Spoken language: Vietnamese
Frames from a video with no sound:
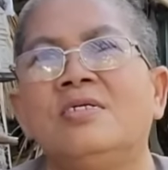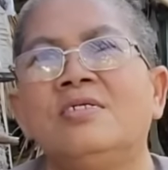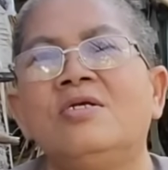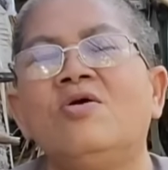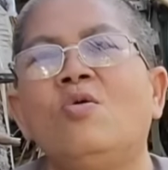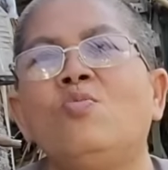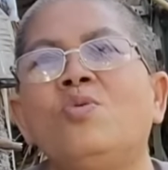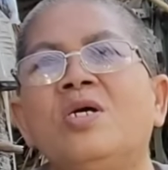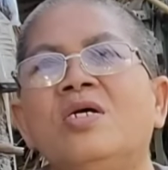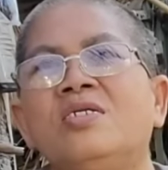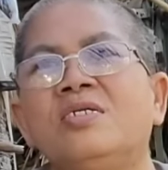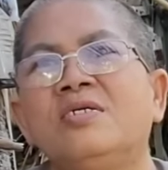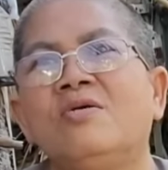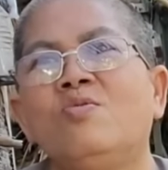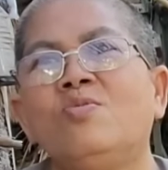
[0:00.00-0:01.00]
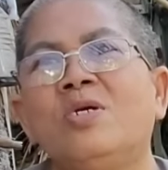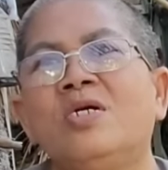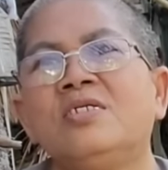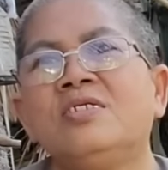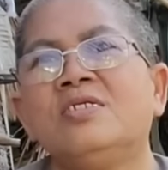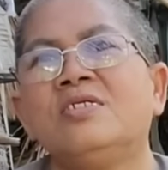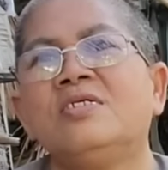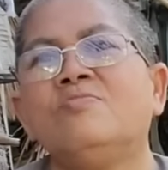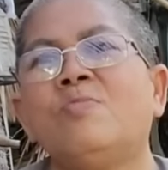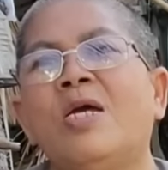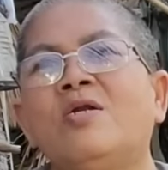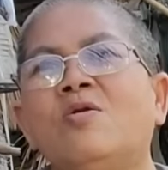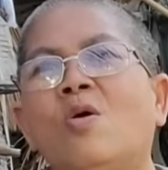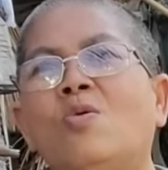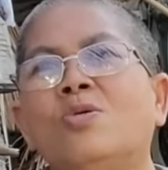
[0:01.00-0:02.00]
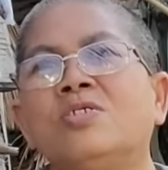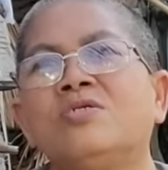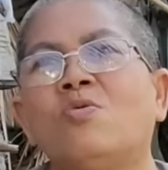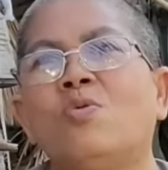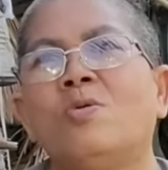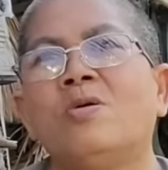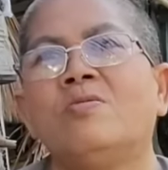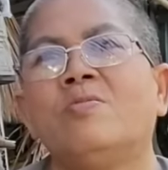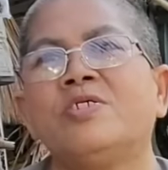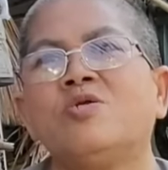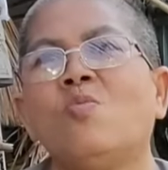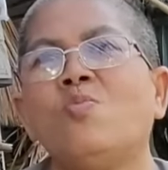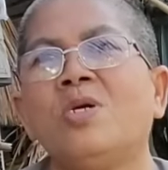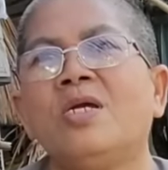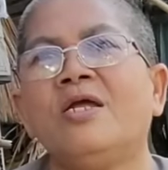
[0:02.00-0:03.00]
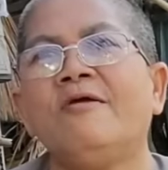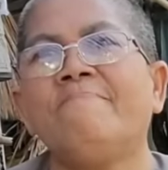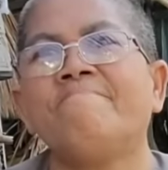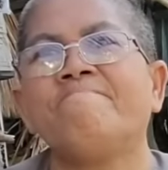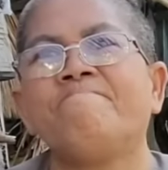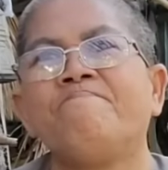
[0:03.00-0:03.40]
nó út hết út hết nó bán đồ chùa ba chú đó